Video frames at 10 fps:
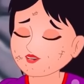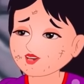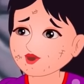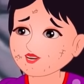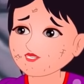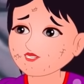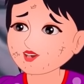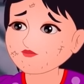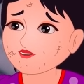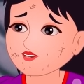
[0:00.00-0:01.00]
हमारी
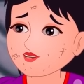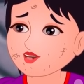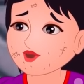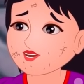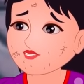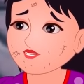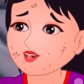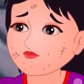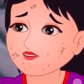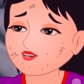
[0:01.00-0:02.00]
माँ अंधी है
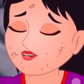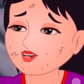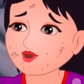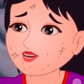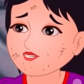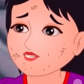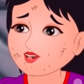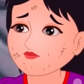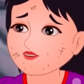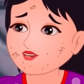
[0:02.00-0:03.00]
और पापा
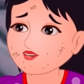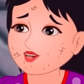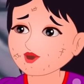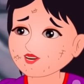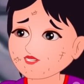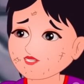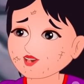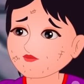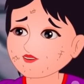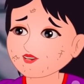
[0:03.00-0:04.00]
इस दुनिया में नहीं
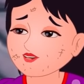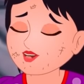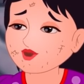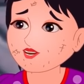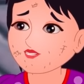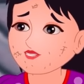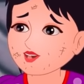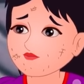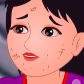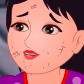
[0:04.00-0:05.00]
रहे
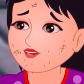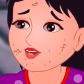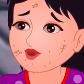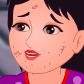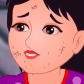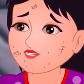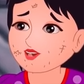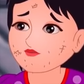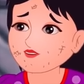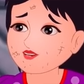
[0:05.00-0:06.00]
इसीलिए हम भीख
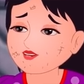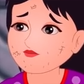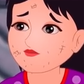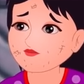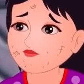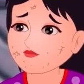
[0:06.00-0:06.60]
मांगते रहते हैं